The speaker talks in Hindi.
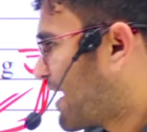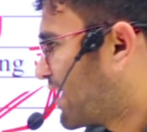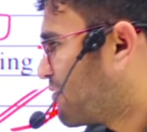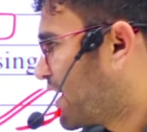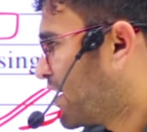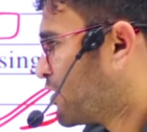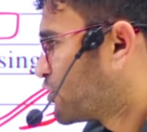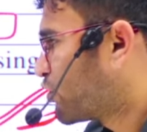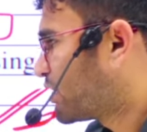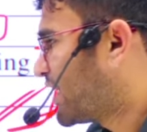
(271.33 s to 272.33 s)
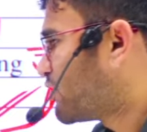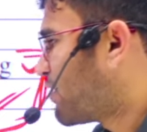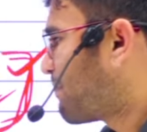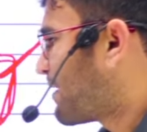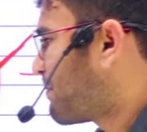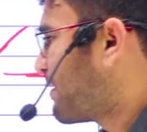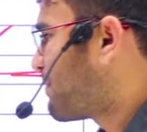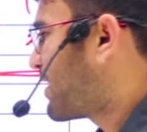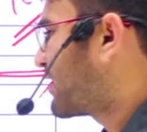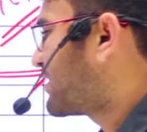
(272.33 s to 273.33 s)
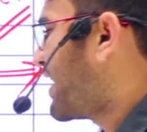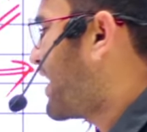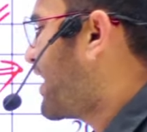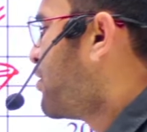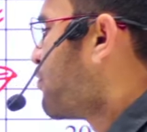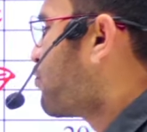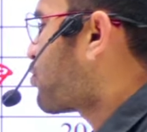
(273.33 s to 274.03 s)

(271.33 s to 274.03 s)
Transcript: बाद में चौथा जो आपका पेपर लगता है वो